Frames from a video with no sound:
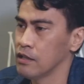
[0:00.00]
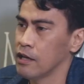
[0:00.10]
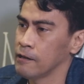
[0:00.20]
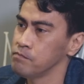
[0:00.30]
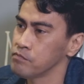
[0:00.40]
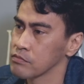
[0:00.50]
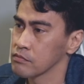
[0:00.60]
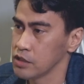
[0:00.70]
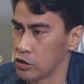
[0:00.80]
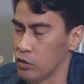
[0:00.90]
na
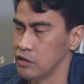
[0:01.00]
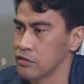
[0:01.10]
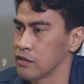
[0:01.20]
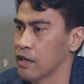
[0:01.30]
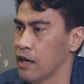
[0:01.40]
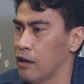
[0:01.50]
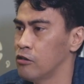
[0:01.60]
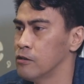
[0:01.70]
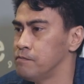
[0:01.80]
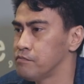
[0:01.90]
Tito Agent talaga ako.
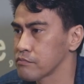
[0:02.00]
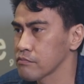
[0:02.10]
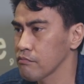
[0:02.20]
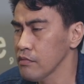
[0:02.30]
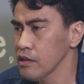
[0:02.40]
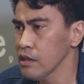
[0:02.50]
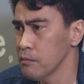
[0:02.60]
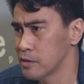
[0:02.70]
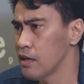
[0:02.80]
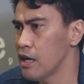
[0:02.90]
Basta